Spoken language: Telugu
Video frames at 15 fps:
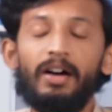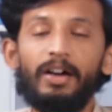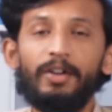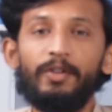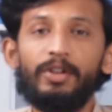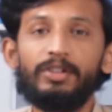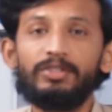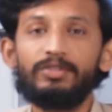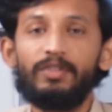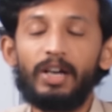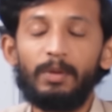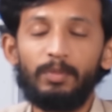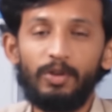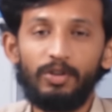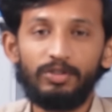హాయ్
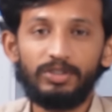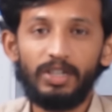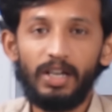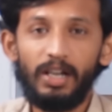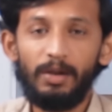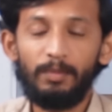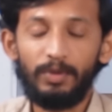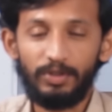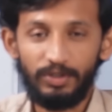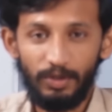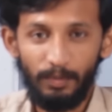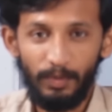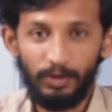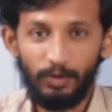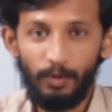వెల్కమ్ టు ఛానల్
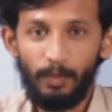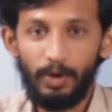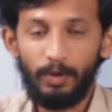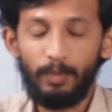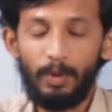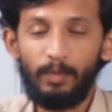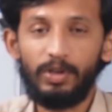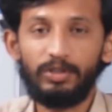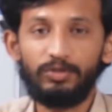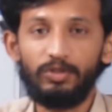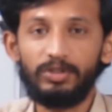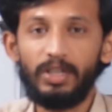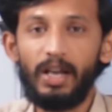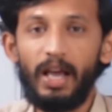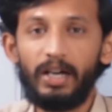ప్రస్తుతం మనతో పాటు ప్రముఖ
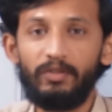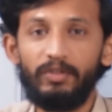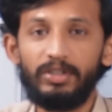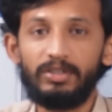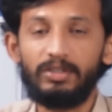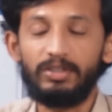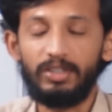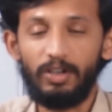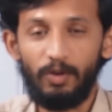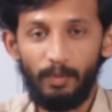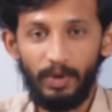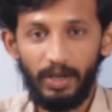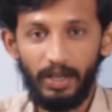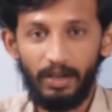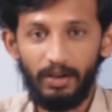సోషల్ యాక్టివిస్ట్ కృష్ణ
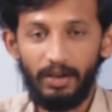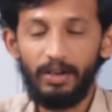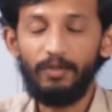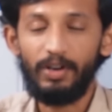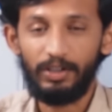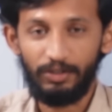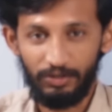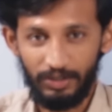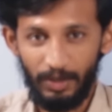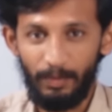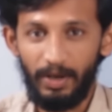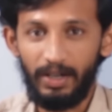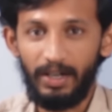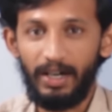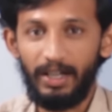కుమార్ గారు ఉన్నారు వారితో ఒకసారి
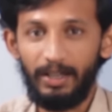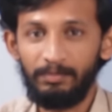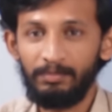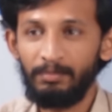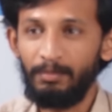మాట్లాడదాం